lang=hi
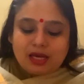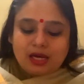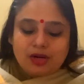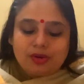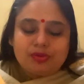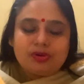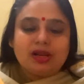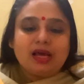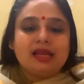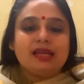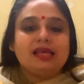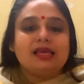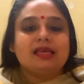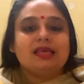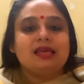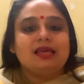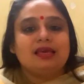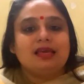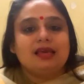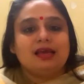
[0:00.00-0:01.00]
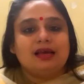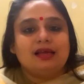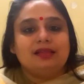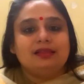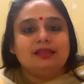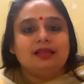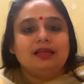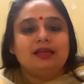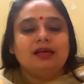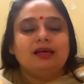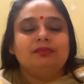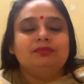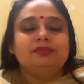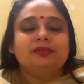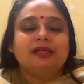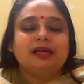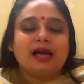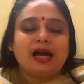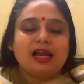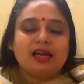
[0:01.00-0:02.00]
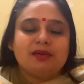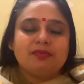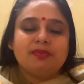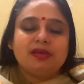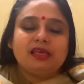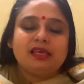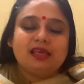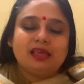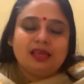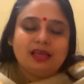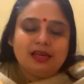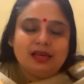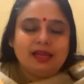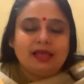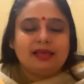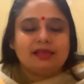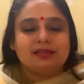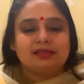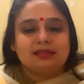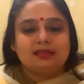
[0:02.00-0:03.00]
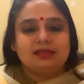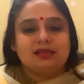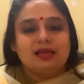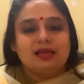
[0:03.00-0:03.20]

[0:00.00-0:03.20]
करुणा रेखी के अंदर हम कार्मिक हीलिंग्स